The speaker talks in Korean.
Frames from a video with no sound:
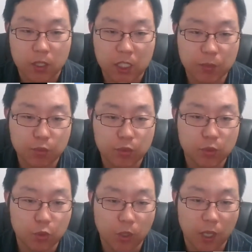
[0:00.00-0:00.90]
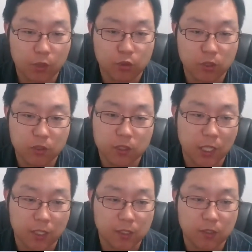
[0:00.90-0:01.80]
기분을 좋게 해주고 이러지
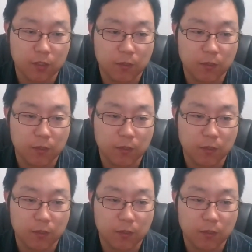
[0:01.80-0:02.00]
않았어요.